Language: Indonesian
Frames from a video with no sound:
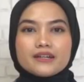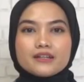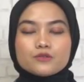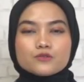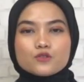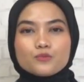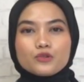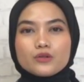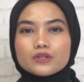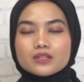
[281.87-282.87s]
rekan Husnul Puhi,
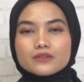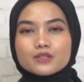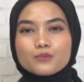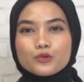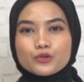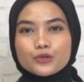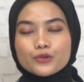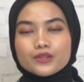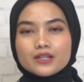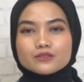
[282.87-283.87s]
wartawan Tribun
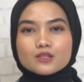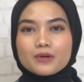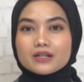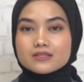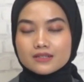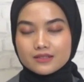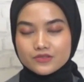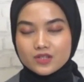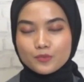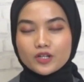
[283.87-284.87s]
Gorontalo, terima kasih atas
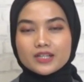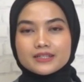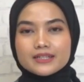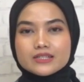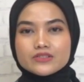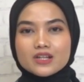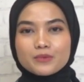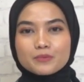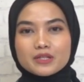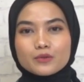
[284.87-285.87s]
laporan Anda.
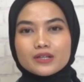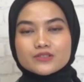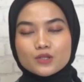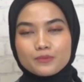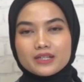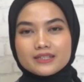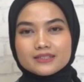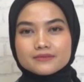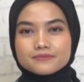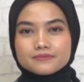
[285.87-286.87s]
Selamat bertugas kembali.
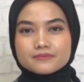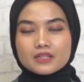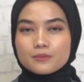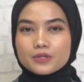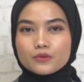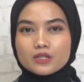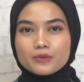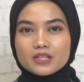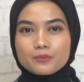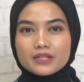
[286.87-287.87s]
Berikut kami
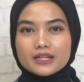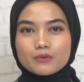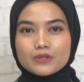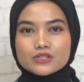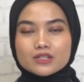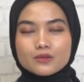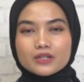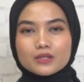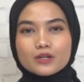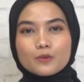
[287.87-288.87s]
tampilkan wawancara
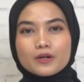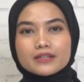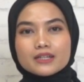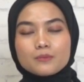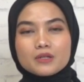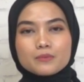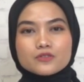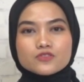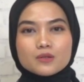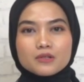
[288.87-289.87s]
wartawan lapangan kami
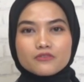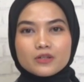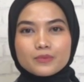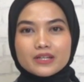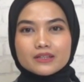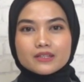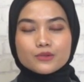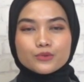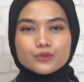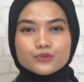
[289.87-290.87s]
bersama Febrianti
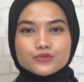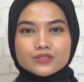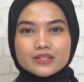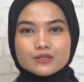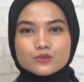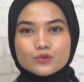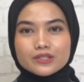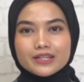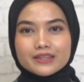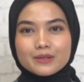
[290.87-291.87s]
Yunus dan
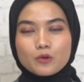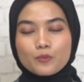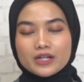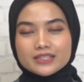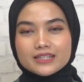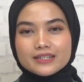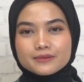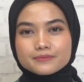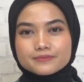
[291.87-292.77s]
Julian Timopanga.